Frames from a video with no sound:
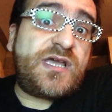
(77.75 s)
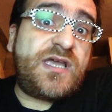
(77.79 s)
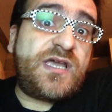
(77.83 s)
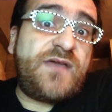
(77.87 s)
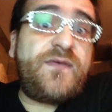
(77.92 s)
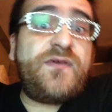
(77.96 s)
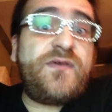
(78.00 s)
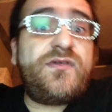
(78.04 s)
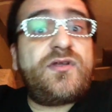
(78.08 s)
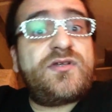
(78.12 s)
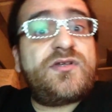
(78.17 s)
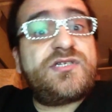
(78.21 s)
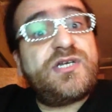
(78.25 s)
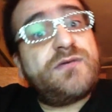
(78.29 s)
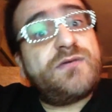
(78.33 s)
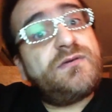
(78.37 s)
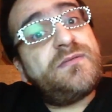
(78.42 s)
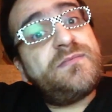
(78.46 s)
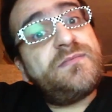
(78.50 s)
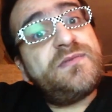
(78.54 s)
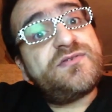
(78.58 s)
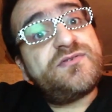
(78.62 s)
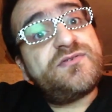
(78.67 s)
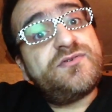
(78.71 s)
che vogliono
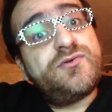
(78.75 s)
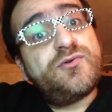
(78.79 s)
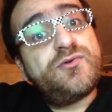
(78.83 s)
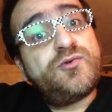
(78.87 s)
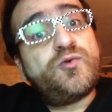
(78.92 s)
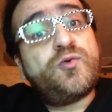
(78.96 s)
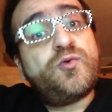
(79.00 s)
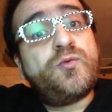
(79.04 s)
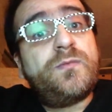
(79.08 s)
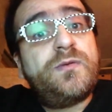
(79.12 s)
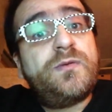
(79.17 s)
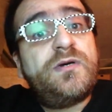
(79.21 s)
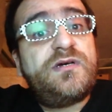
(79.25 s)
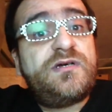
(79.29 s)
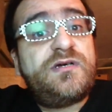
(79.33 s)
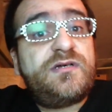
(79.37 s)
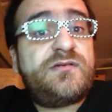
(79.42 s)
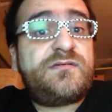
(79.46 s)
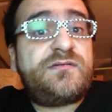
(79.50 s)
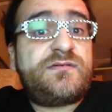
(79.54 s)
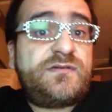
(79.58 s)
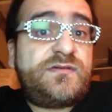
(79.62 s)
seguirmi su YouTube eh,